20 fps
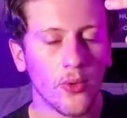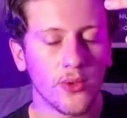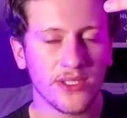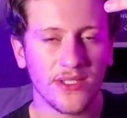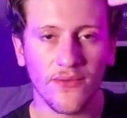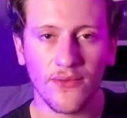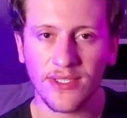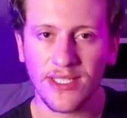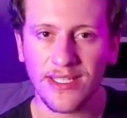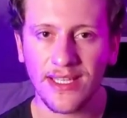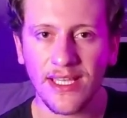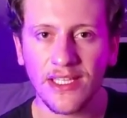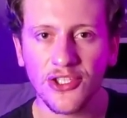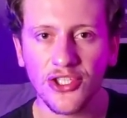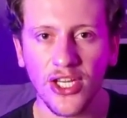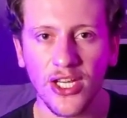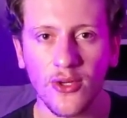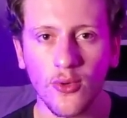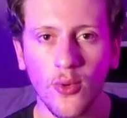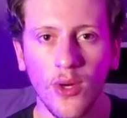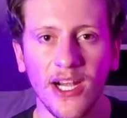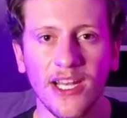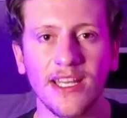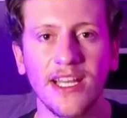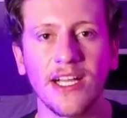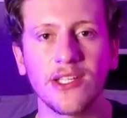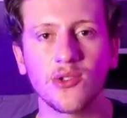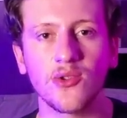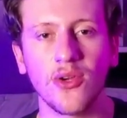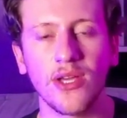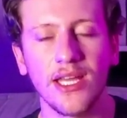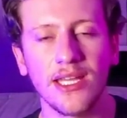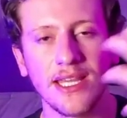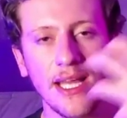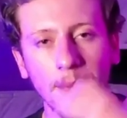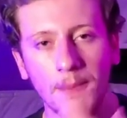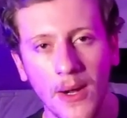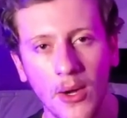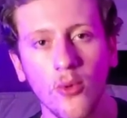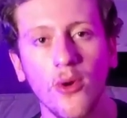se você tem dinheiro guardado, só que ele
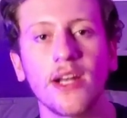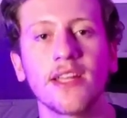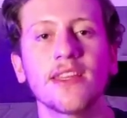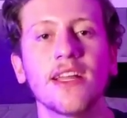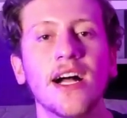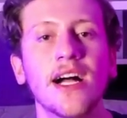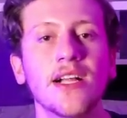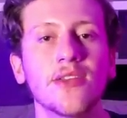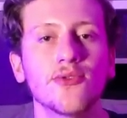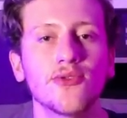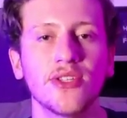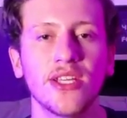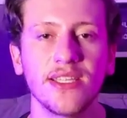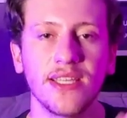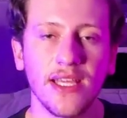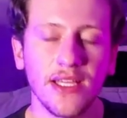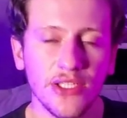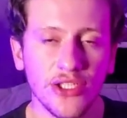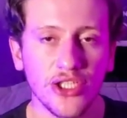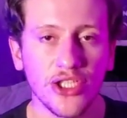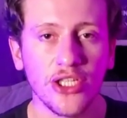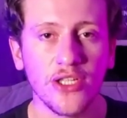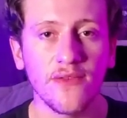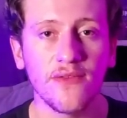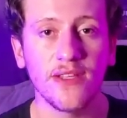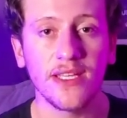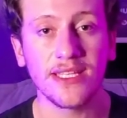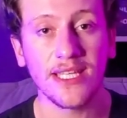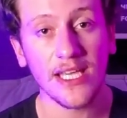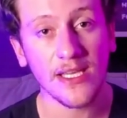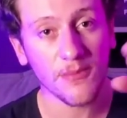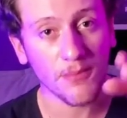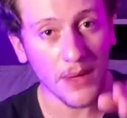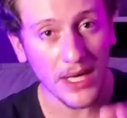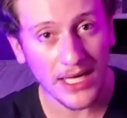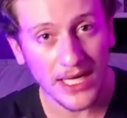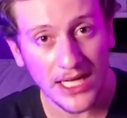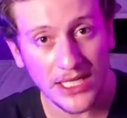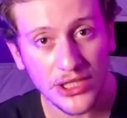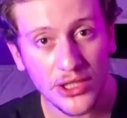está mal guardado, você tem dívida, tem que
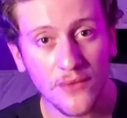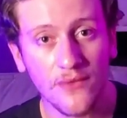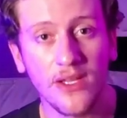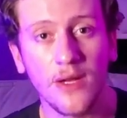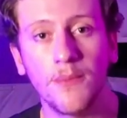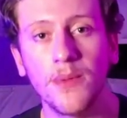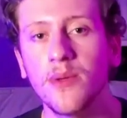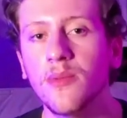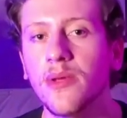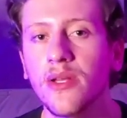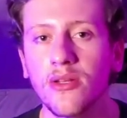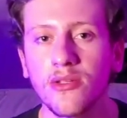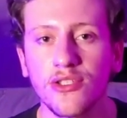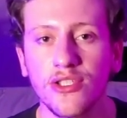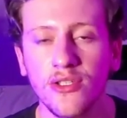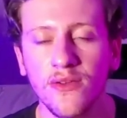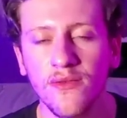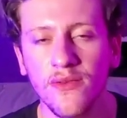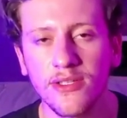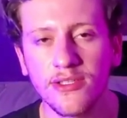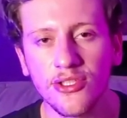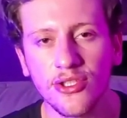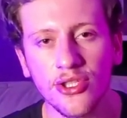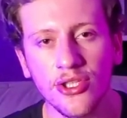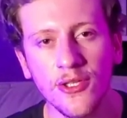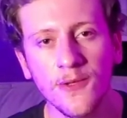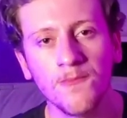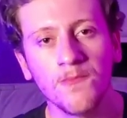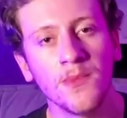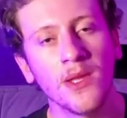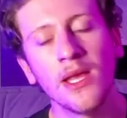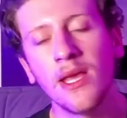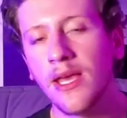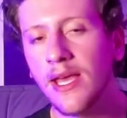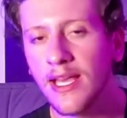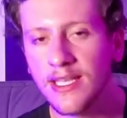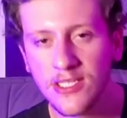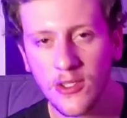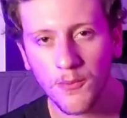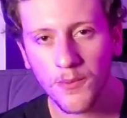pagar a dívida primeiro antes de investir.
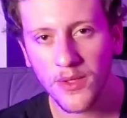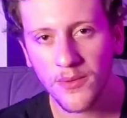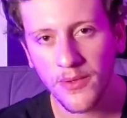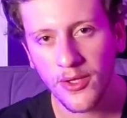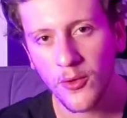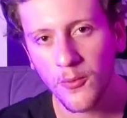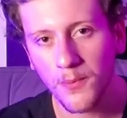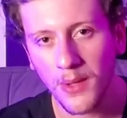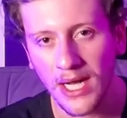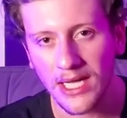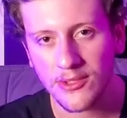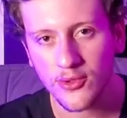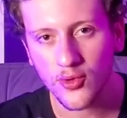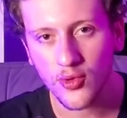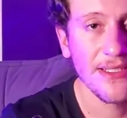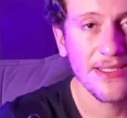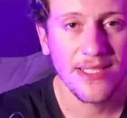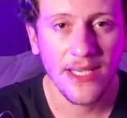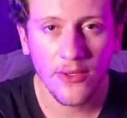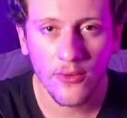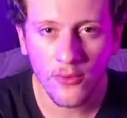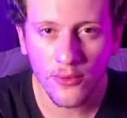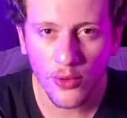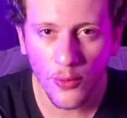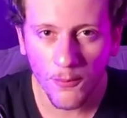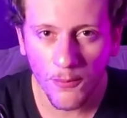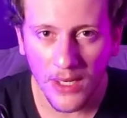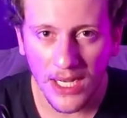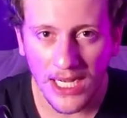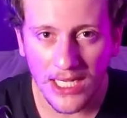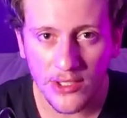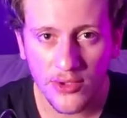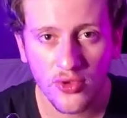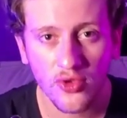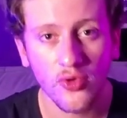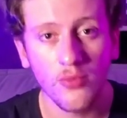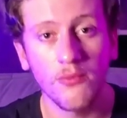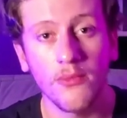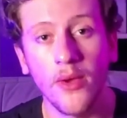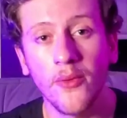Esse é o primeiro passo. Segundo
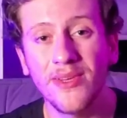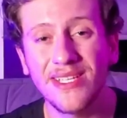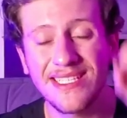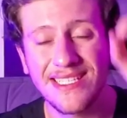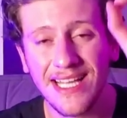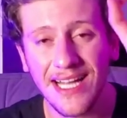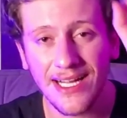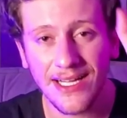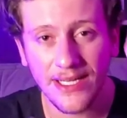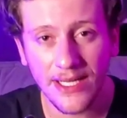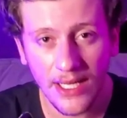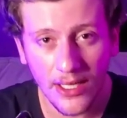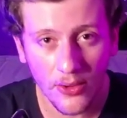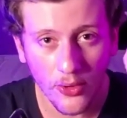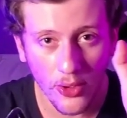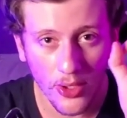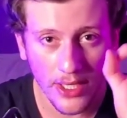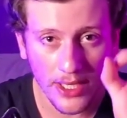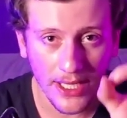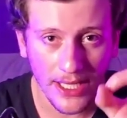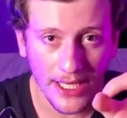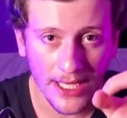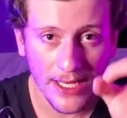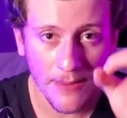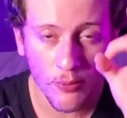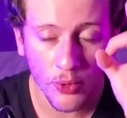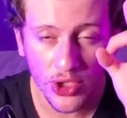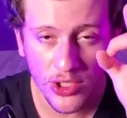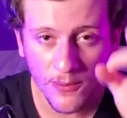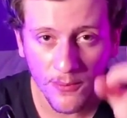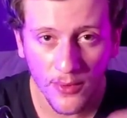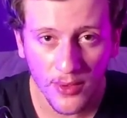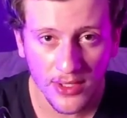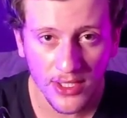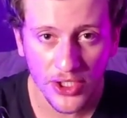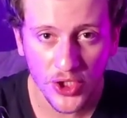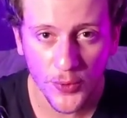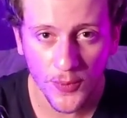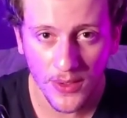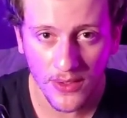passo, meu Instagram agora, ele é muito
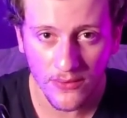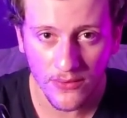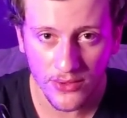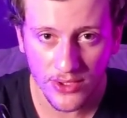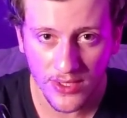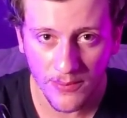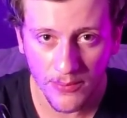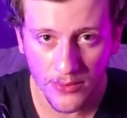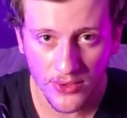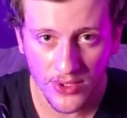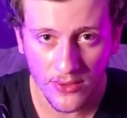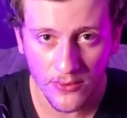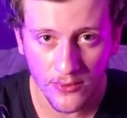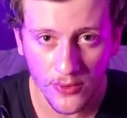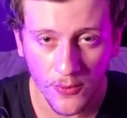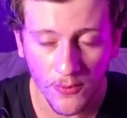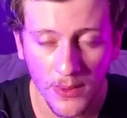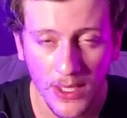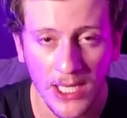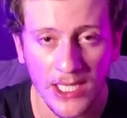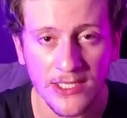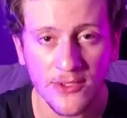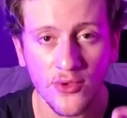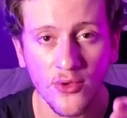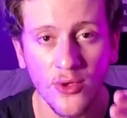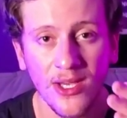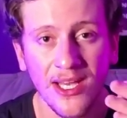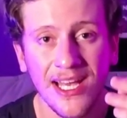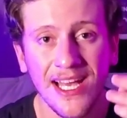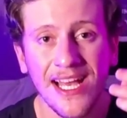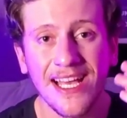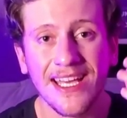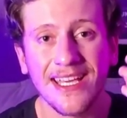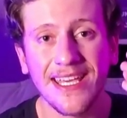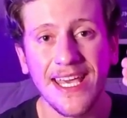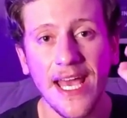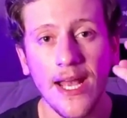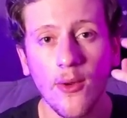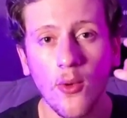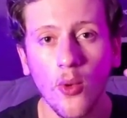importante para você para o segundo passo,
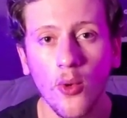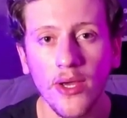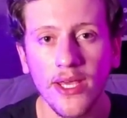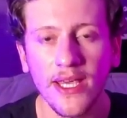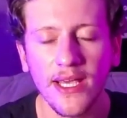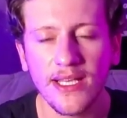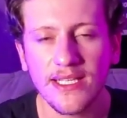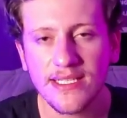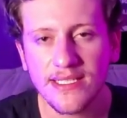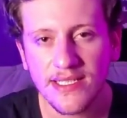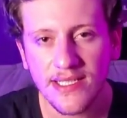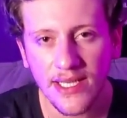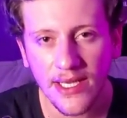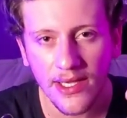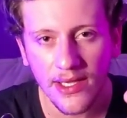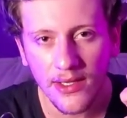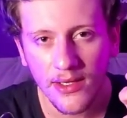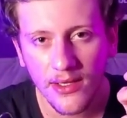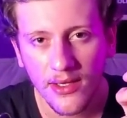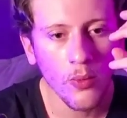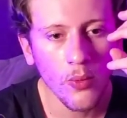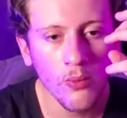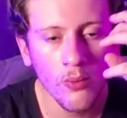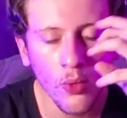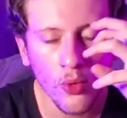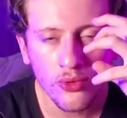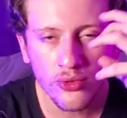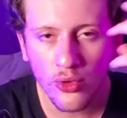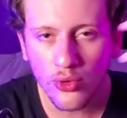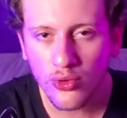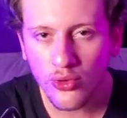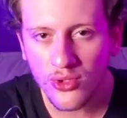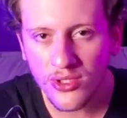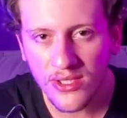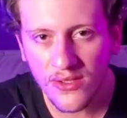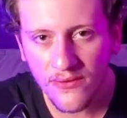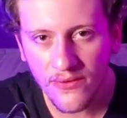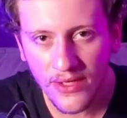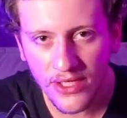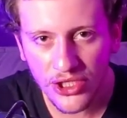que é conhecer o mundo dos
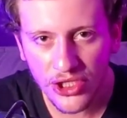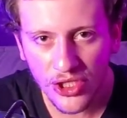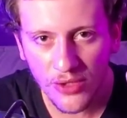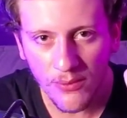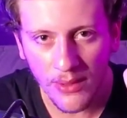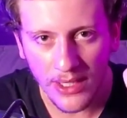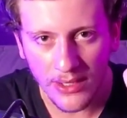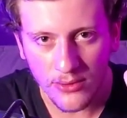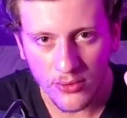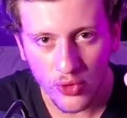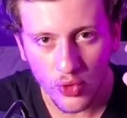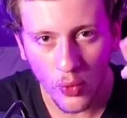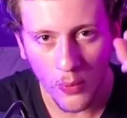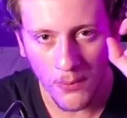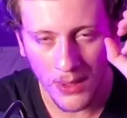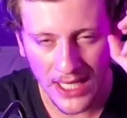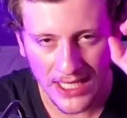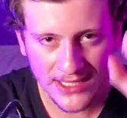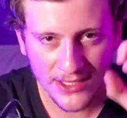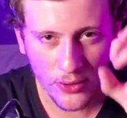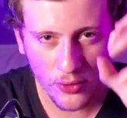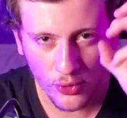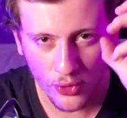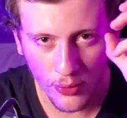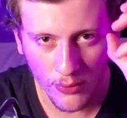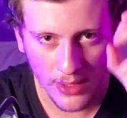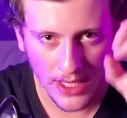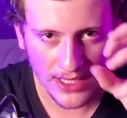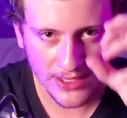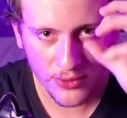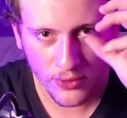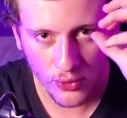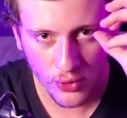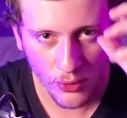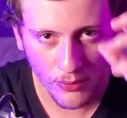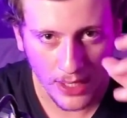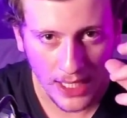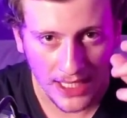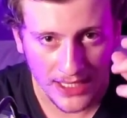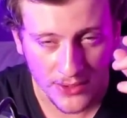investimentos, o básico do básico
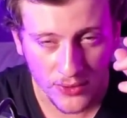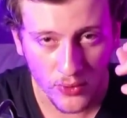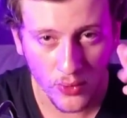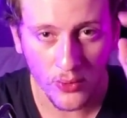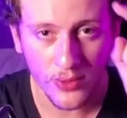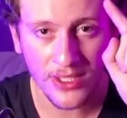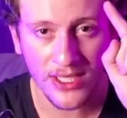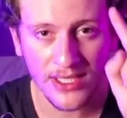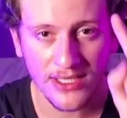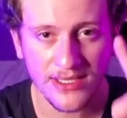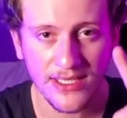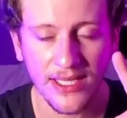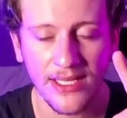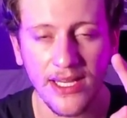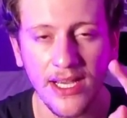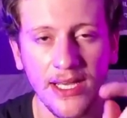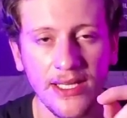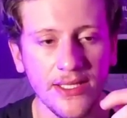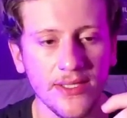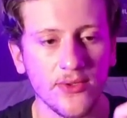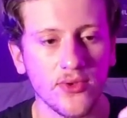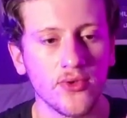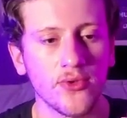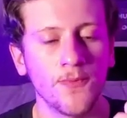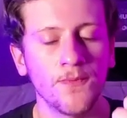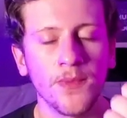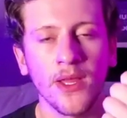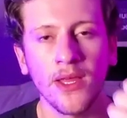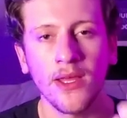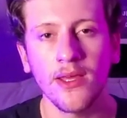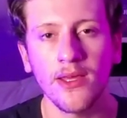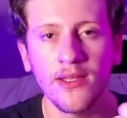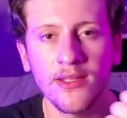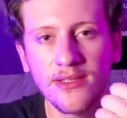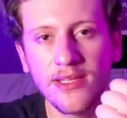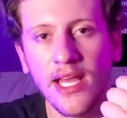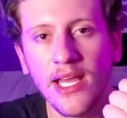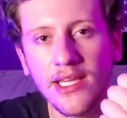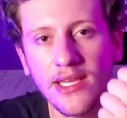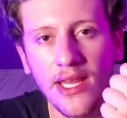do básico. O que, que seria isso?
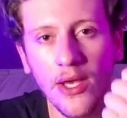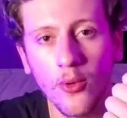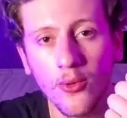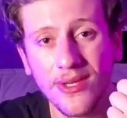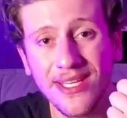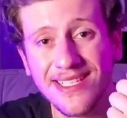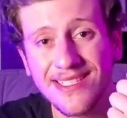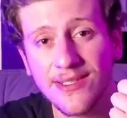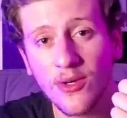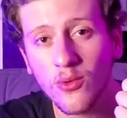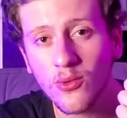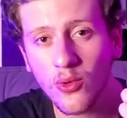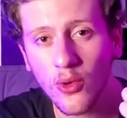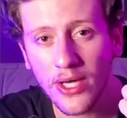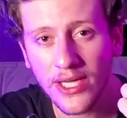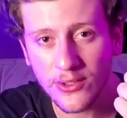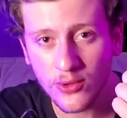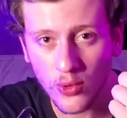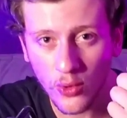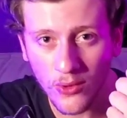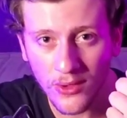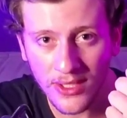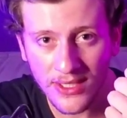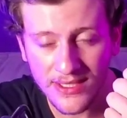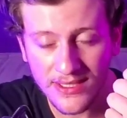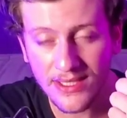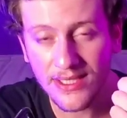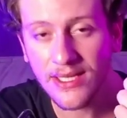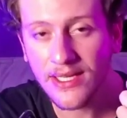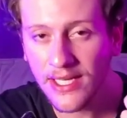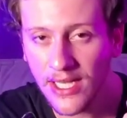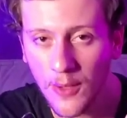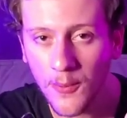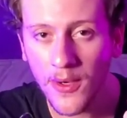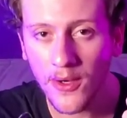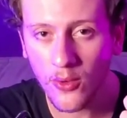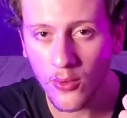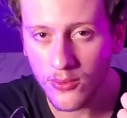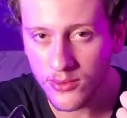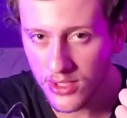Entender o que são corretoras e criar
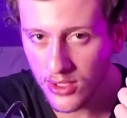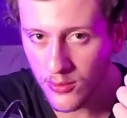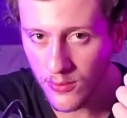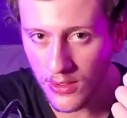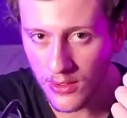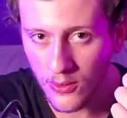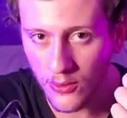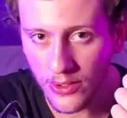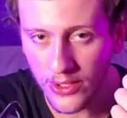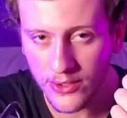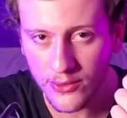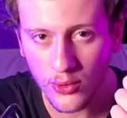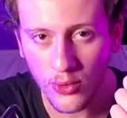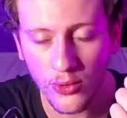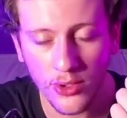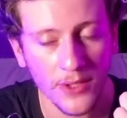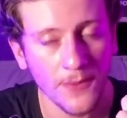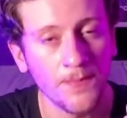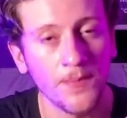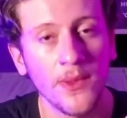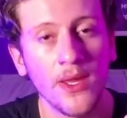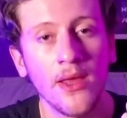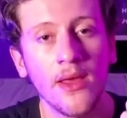uma conta numa corretora,